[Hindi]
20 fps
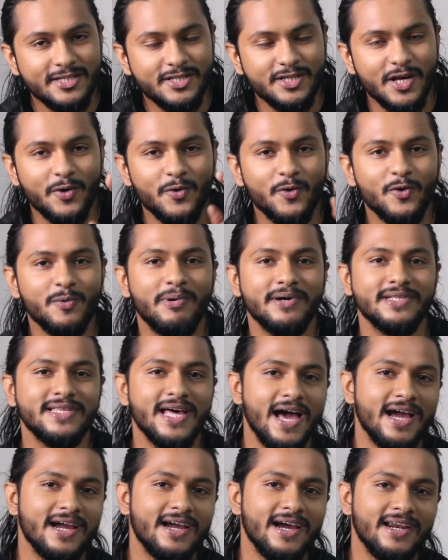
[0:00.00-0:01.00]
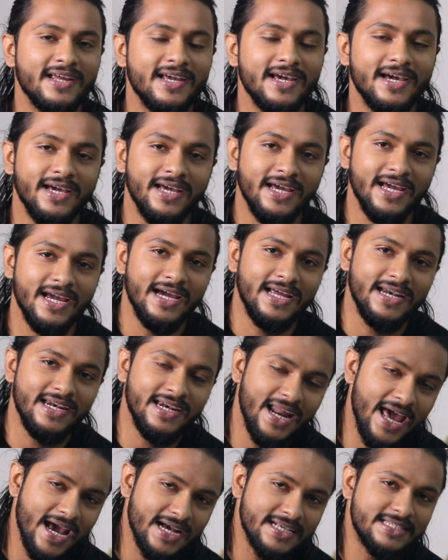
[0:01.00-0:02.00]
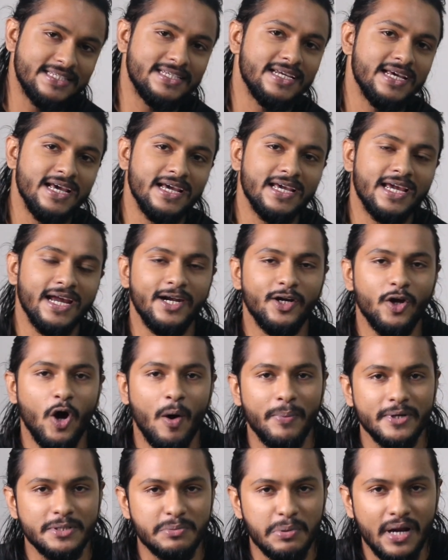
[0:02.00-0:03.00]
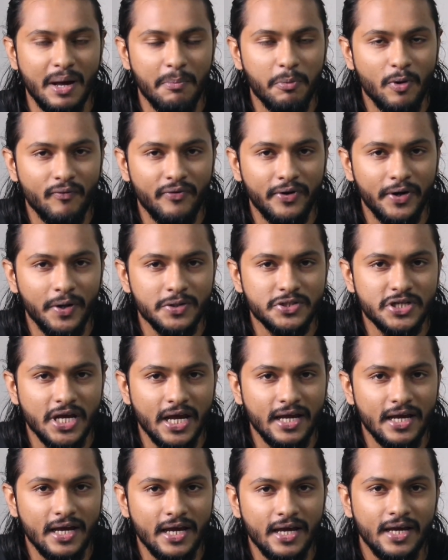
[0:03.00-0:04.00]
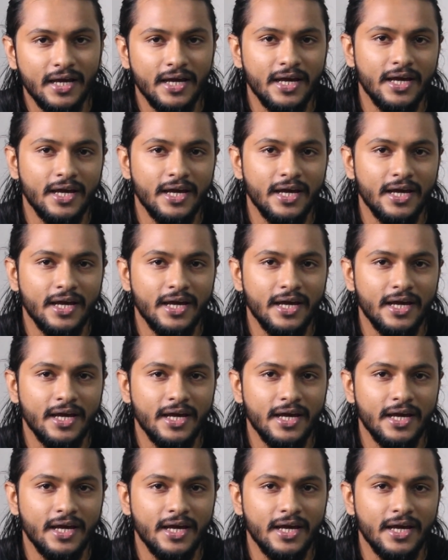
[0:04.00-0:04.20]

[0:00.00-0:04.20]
जरूर बताया करिए नेक्स्ट किन टॉपिक्स पर आपको वीडियो चाहिए